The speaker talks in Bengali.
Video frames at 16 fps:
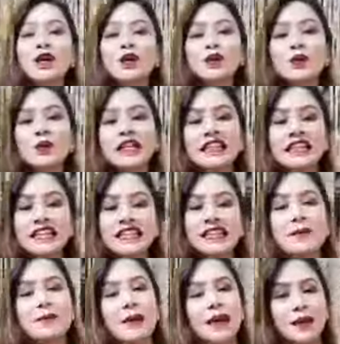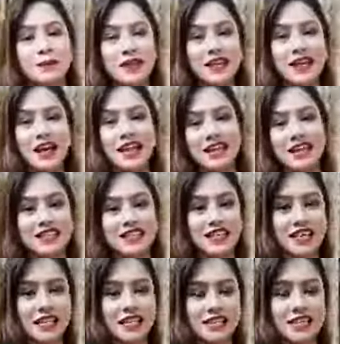দুই তিনটা বেবি কালেকশন
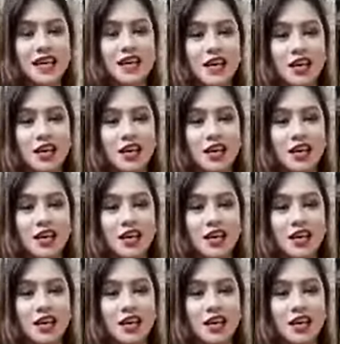আছে